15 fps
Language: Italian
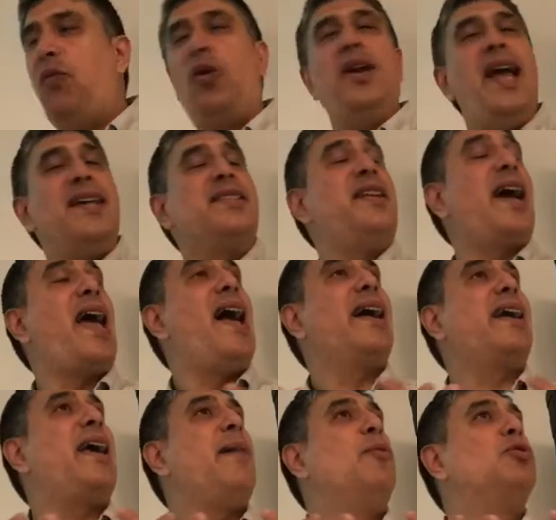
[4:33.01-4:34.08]
vuole essere
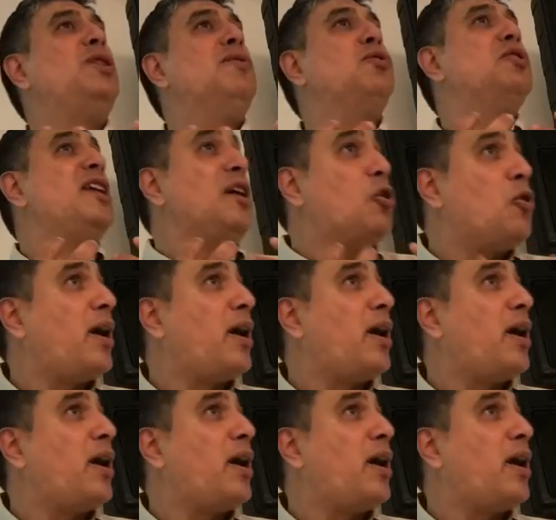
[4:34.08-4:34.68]
anche motivo di